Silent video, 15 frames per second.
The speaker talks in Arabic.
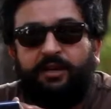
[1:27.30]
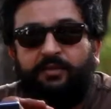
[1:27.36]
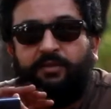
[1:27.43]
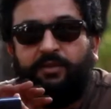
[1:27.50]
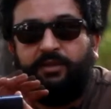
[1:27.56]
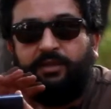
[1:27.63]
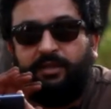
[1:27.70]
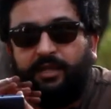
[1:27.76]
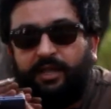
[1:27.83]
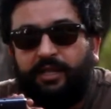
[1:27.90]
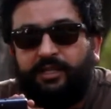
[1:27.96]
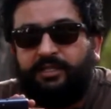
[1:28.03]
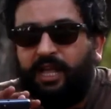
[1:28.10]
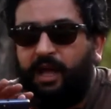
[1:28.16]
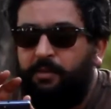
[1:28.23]
تليفون
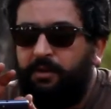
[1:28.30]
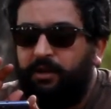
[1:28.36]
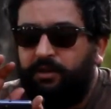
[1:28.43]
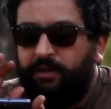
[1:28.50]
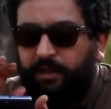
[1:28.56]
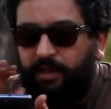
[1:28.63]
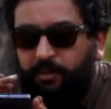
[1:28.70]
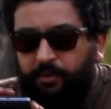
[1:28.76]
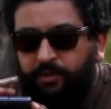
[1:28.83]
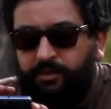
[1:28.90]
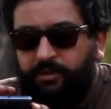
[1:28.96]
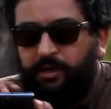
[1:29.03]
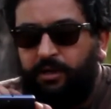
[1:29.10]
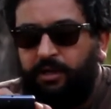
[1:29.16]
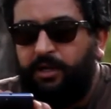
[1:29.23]
تخي ستابل تخي
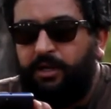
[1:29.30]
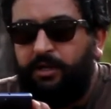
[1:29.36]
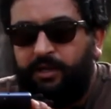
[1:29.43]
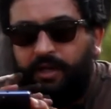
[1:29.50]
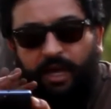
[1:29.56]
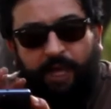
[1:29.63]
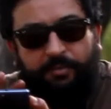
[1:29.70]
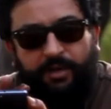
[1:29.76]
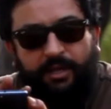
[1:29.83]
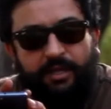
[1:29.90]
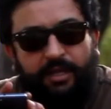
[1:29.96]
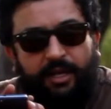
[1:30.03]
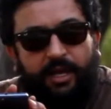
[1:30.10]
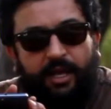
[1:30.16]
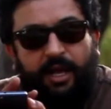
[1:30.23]
بويسون تخي رابيد
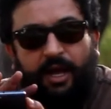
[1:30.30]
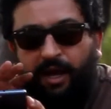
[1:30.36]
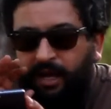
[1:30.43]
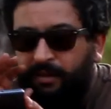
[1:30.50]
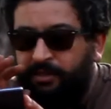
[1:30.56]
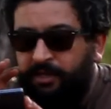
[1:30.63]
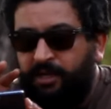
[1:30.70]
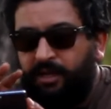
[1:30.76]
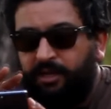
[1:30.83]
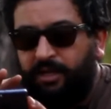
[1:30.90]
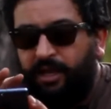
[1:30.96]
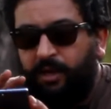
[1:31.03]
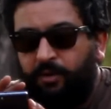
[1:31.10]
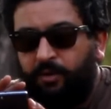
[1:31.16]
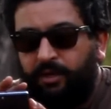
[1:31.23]
حل المشاكل
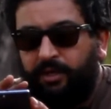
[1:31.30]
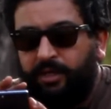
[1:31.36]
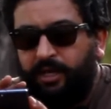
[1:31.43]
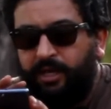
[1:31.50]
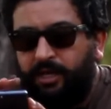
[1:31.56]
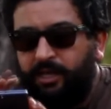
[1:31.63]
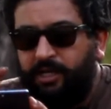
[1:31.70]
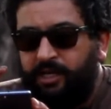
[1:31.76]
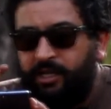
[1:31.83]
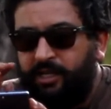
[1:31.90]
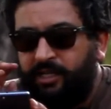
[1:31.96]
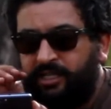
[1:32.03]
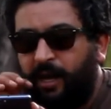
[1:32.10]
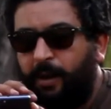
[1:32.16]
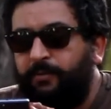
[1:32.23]
نتاعي كل كي
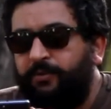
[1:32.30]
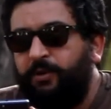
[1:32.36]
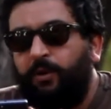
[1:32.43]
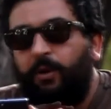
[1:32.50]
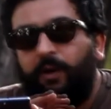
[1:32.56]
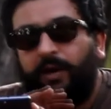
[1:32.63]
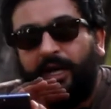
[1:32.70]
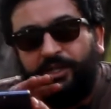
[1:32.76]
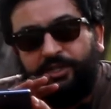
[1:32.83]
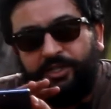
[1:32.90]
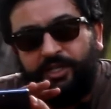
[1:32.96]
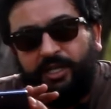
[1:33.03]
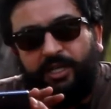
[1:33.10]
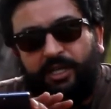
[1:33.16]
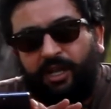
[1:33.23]
نصامفيه اون 4
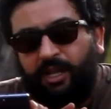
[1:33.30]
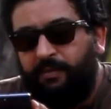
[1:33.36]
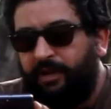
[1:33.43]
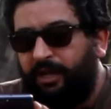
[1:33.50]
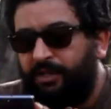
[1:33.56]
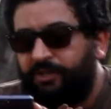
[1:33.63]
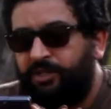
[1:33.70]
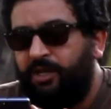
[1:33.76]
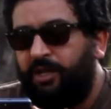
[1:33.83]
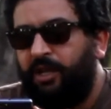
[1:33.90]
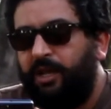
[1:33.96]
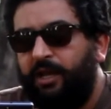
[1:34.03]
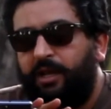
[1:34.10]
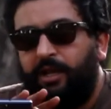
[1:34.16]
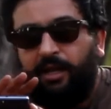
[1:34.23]
جي يخدم 4 جي
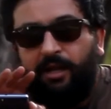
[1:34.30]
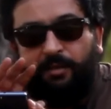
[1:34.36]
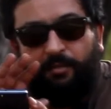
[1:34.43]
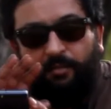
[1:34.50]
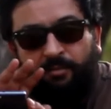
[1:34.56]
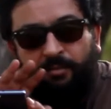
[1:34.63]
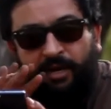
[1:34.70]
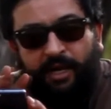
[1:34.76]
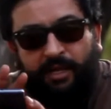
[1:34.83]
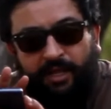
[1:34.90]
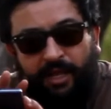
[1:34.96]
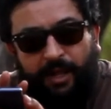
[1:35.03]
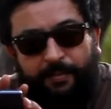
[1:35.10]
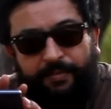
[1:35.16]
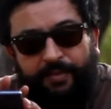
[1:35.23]

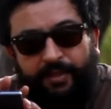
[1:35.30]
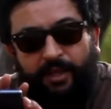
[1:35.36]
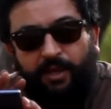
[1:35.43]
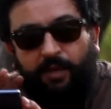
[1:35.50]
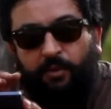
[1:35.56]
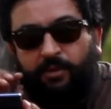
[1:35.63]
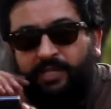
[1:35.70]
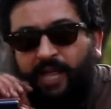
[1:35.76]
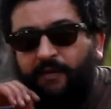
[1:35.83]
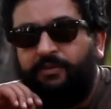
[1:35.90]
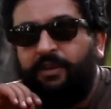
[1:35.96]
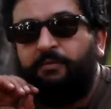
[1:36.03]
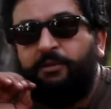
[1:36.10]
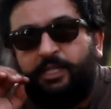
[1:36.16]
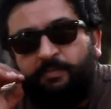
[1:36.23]
بالكدا
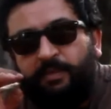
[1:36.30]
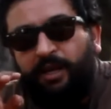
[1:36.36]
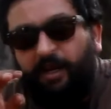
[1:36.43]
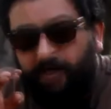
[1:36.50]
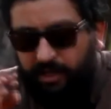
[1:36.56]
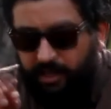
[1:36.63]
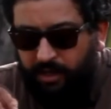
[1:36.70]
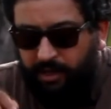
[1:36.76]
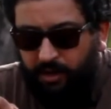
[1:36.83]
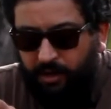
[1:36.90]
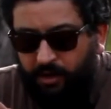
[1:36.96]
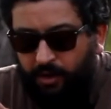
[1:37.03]
ونصامفيه من الصباح لليل